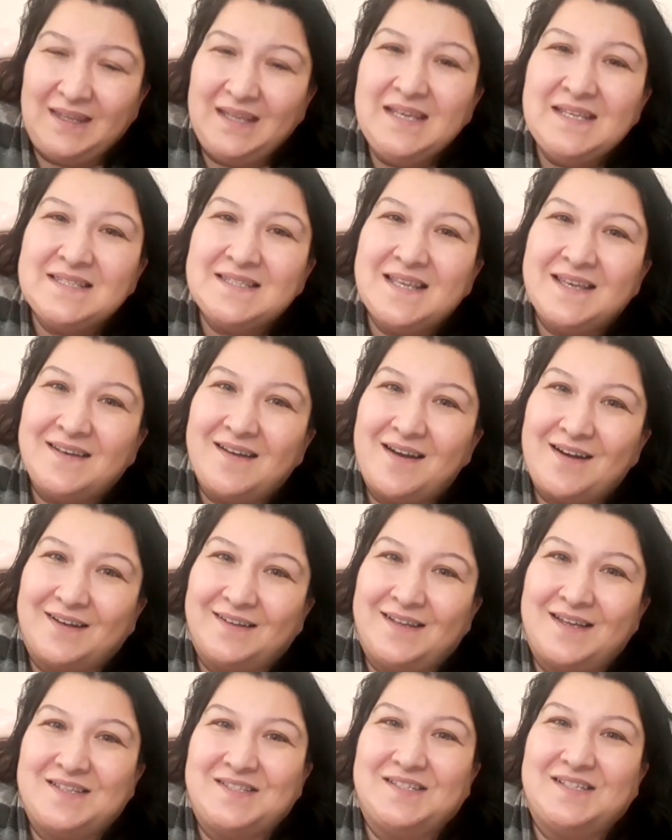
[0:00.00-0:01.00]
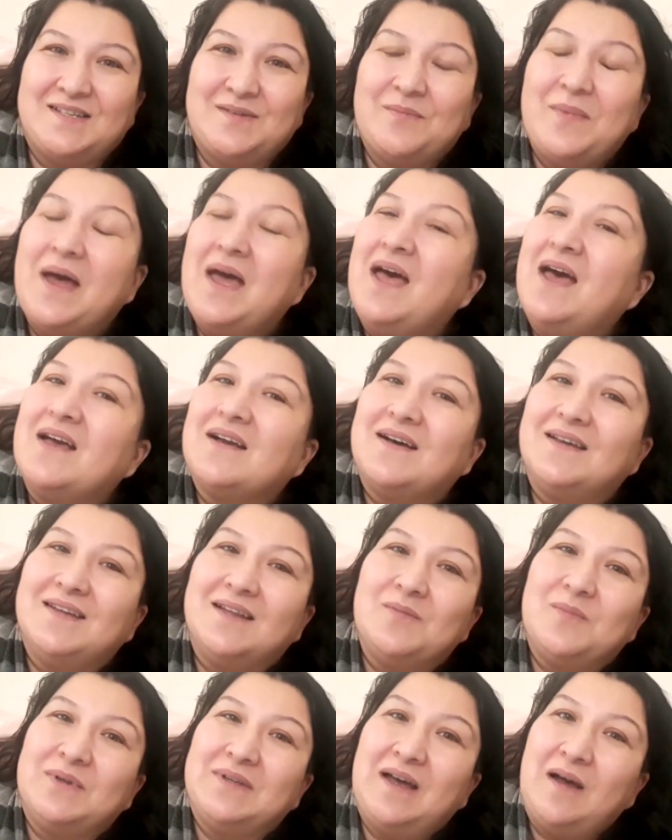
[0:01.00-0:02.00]
izleyen arkadaşlarım
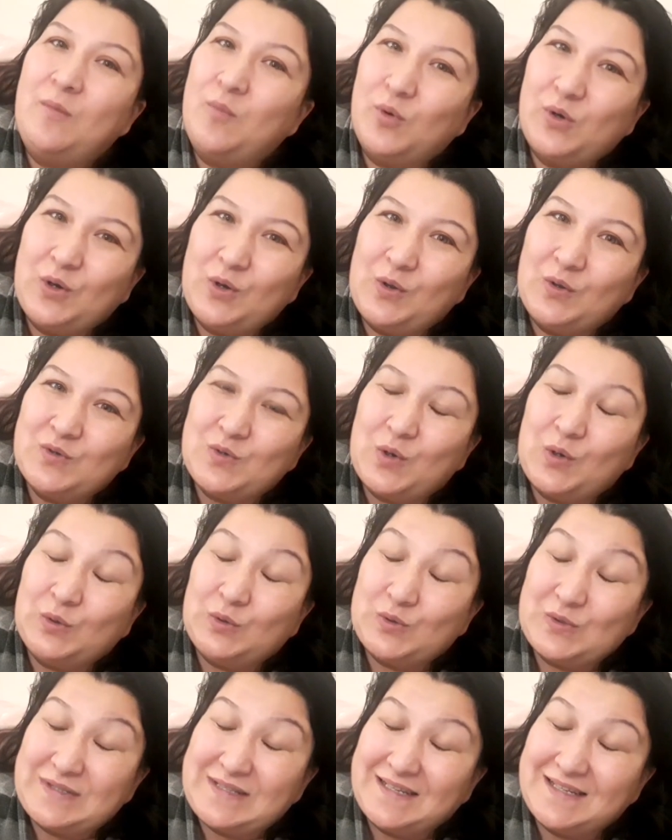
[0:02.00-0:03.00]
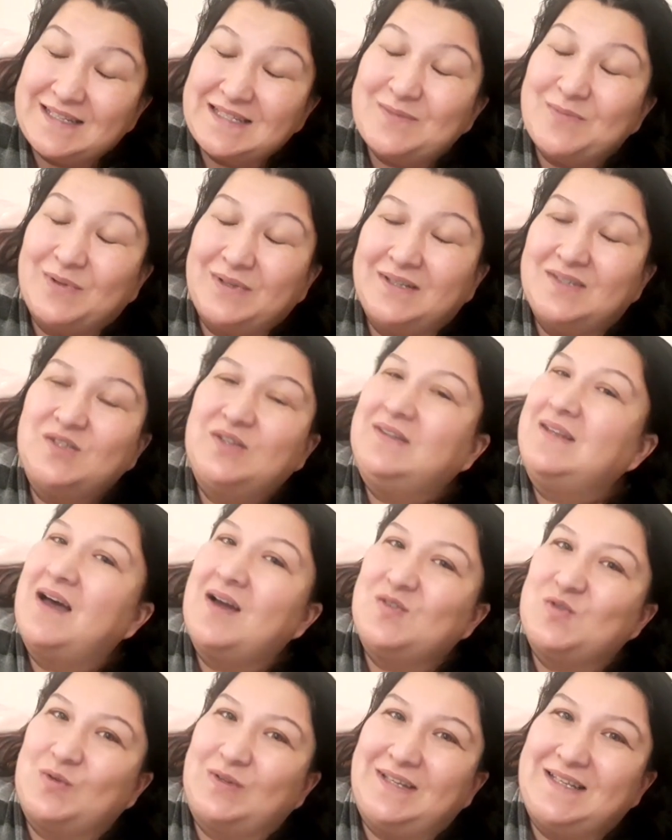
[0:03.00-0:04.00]
kanalıma da abone ol olursanız bana
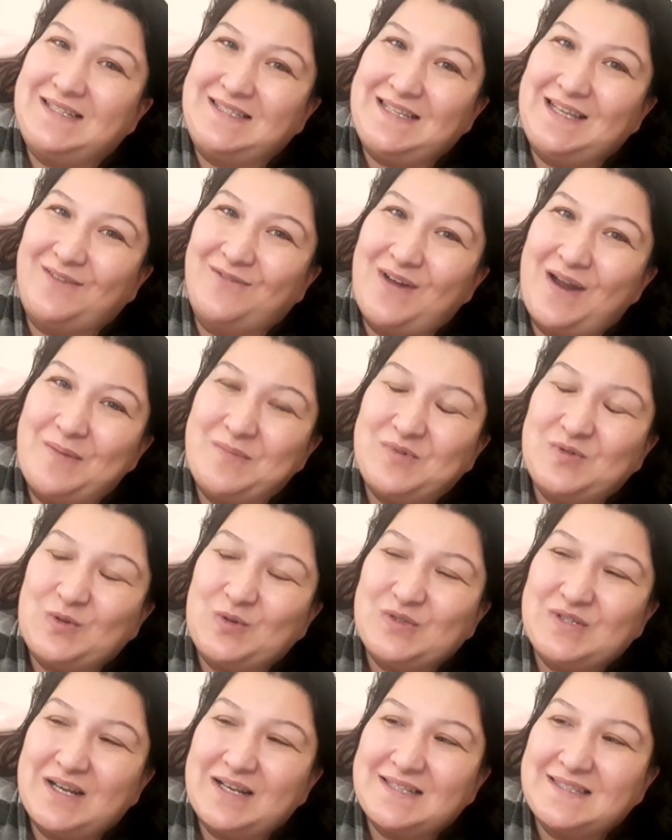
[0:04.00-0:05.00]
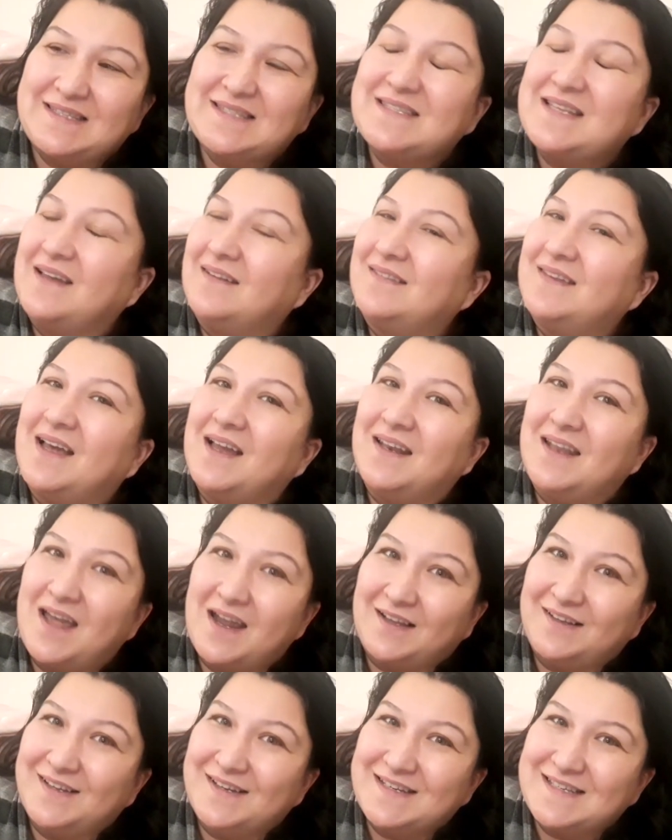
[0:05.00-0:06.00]
daha çok destek vermiş olacaksınız. Hatta
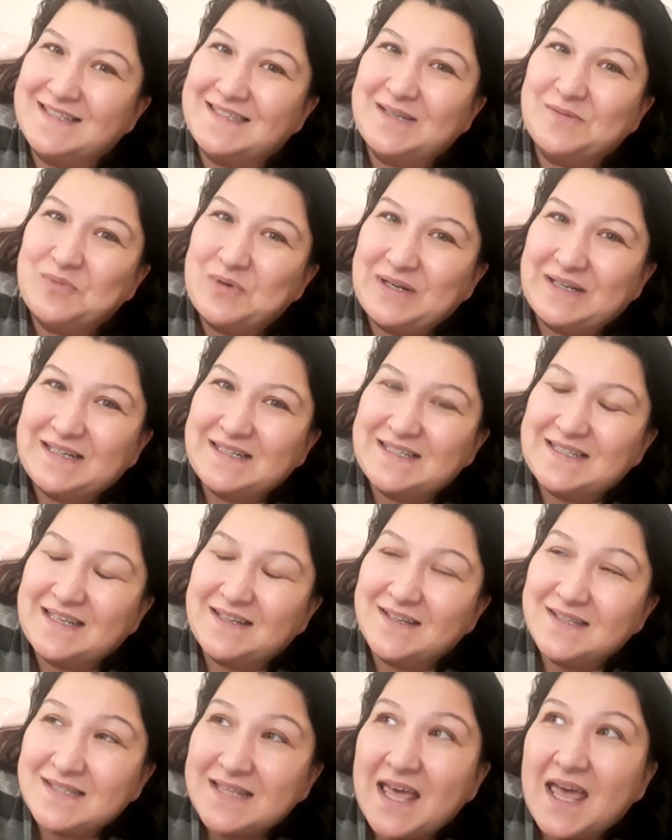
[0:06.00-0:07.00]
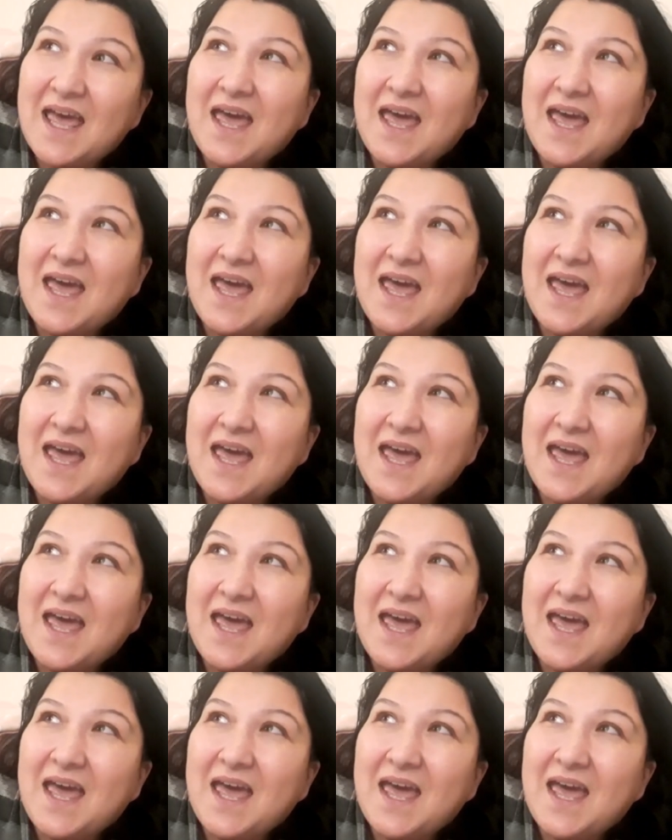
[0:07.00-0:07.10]
like'larınızı da bırakırsanız.